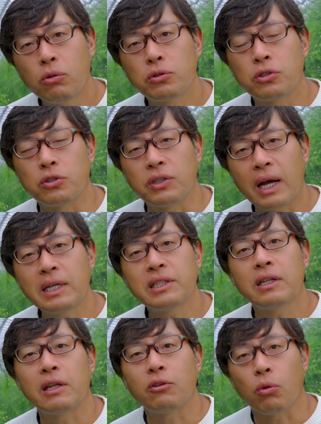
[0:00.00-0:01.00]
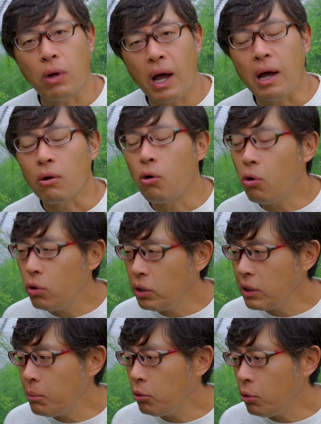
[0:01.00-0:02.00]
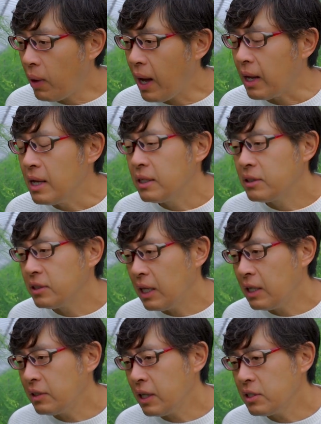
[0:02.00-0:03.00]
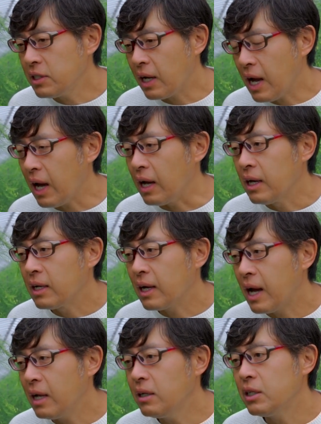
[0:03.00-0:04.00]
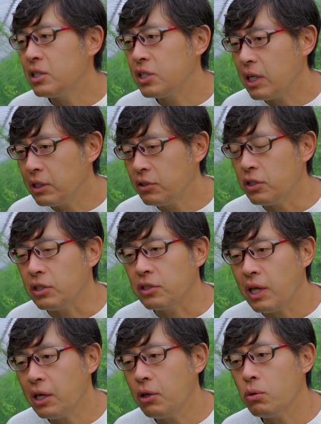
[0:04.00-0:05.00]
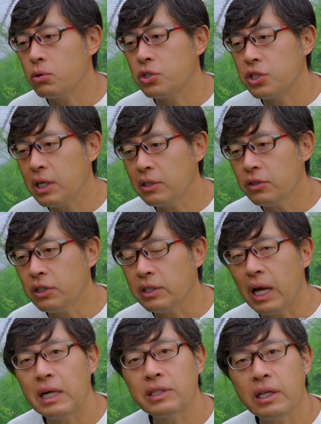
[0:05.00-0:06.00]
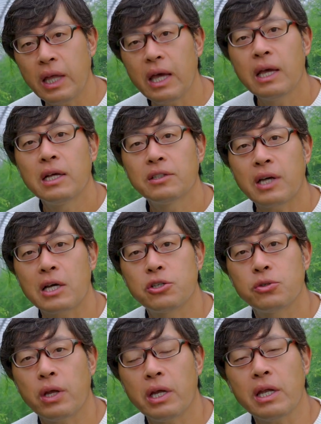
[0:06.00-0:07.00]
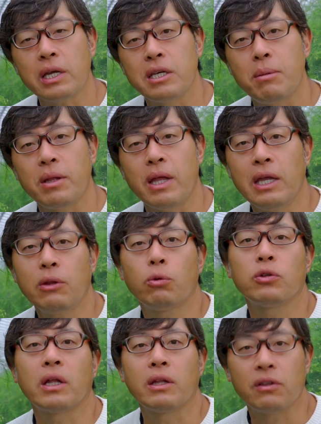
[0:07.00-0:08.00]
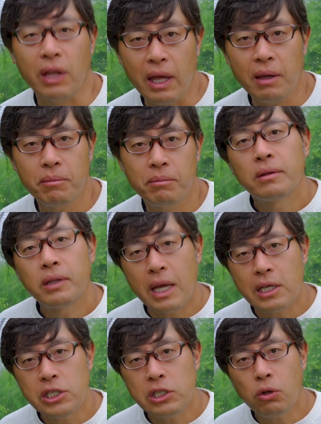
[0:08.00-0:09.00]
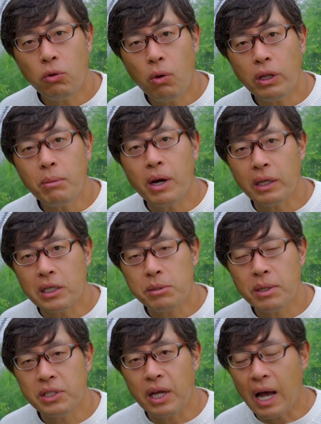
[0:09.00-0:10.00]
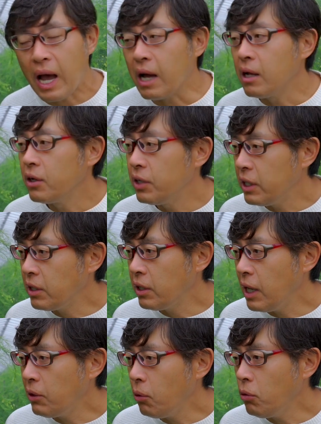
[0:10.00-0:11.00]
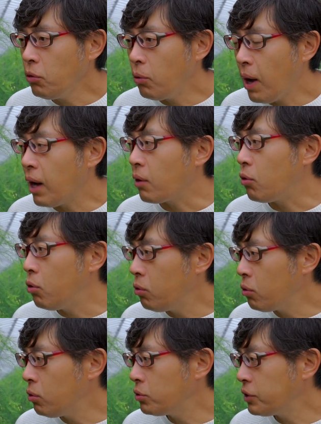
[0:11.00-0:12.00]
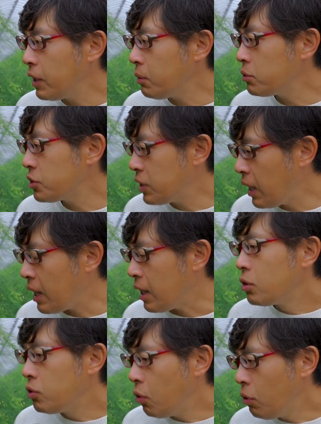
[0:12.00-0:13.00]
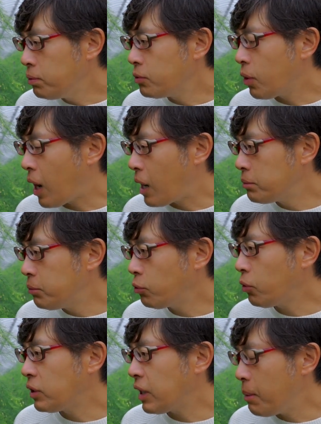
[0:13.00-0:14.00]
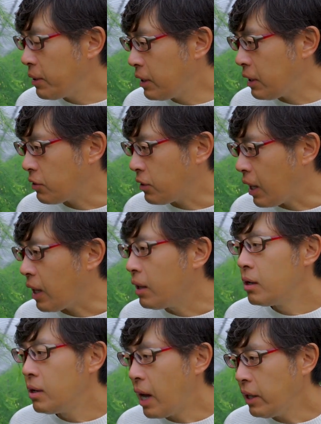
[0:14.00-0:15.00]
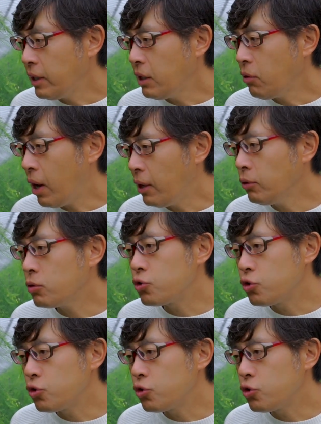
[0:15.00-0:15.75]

トする高さですとかこういったものは生産者が管理しやすい作業しやすい高さで最終的には決めていいってことなんですね摘心の動画でも話しましたが立形というのは光合成をして養分を株元に貯めてですね来年の春の